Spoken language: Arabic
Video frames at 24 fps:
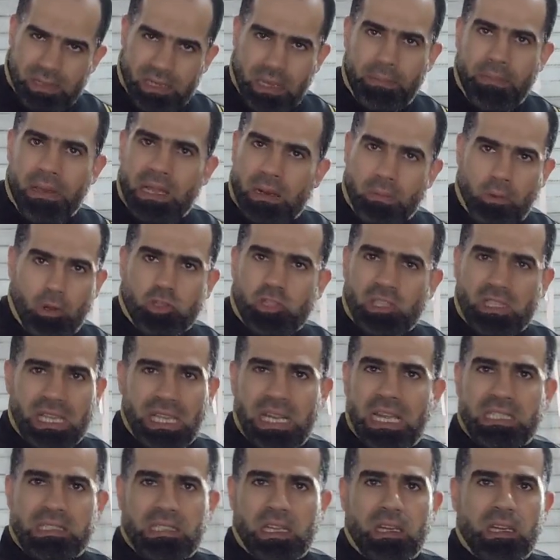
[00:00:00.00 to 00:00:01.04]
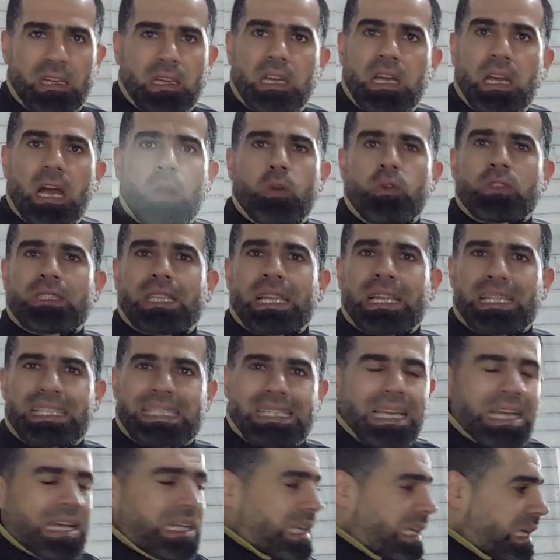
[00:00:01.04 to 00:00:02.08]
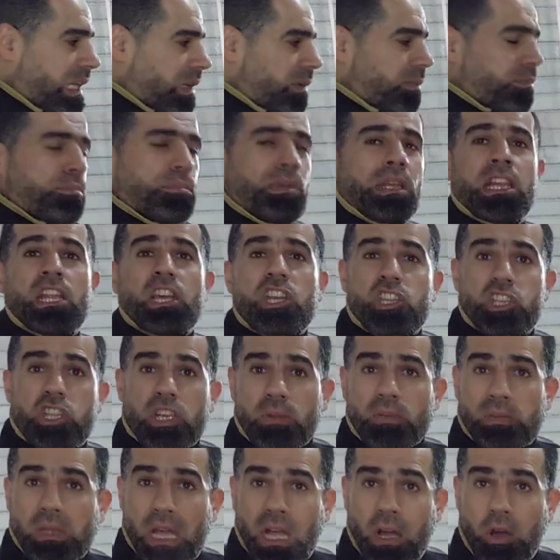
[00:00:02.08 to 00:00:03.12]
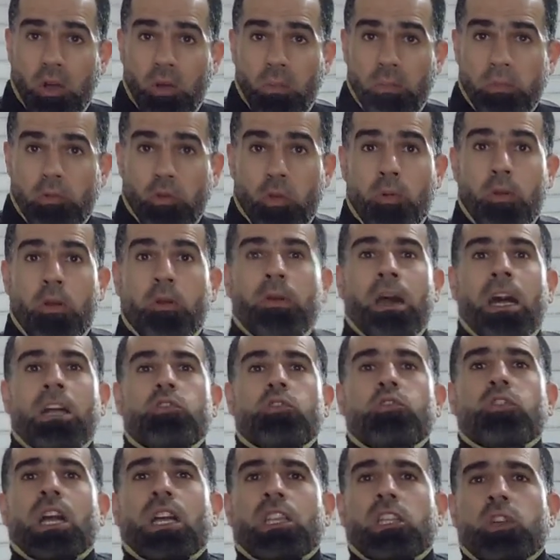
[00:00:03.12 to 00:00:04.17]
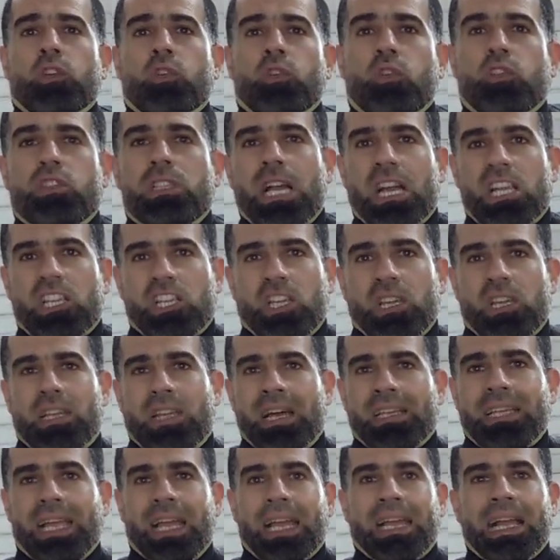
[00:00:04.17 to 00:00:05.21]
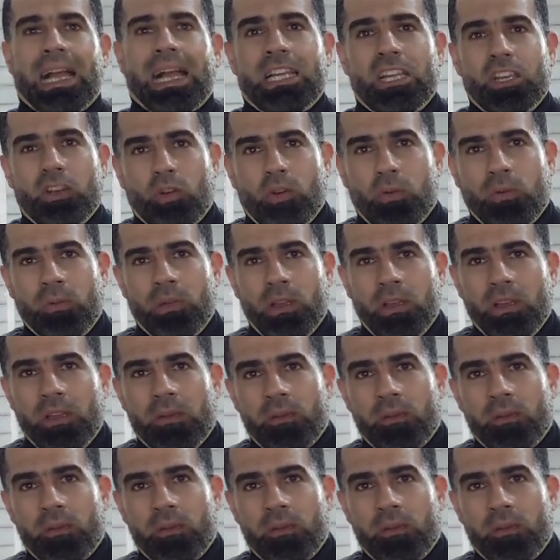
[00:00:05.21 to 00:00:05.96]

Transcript: كمان احط ثلاثه او الثلاث زغاليل بالقشر بتاعهم واقوم حاطه تحت الجوز عشان اضحك عليهم